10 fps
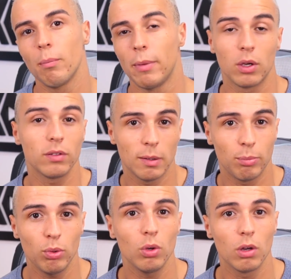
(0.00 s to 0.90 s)
bah, que ça
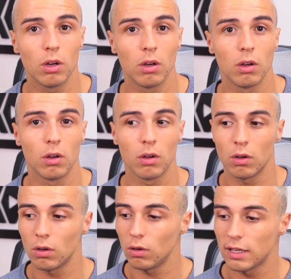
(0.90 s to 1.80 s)
peut, euh,
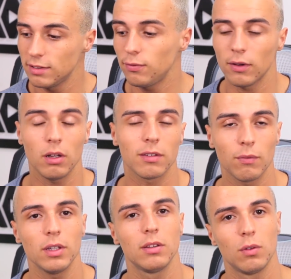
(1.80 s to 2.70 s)
la différence
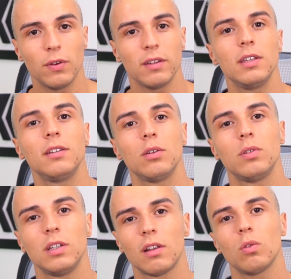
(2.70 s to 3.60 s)
en fait de facilité
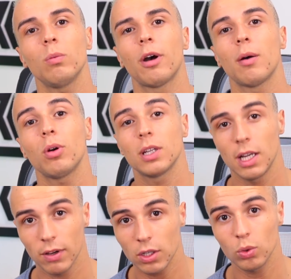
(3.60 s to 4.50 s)
d'utilisation par rapport à
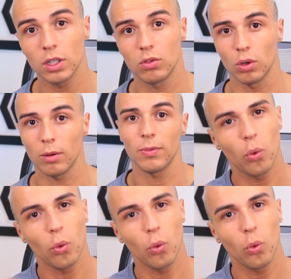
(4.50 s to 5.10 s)
de la vraie nourriture.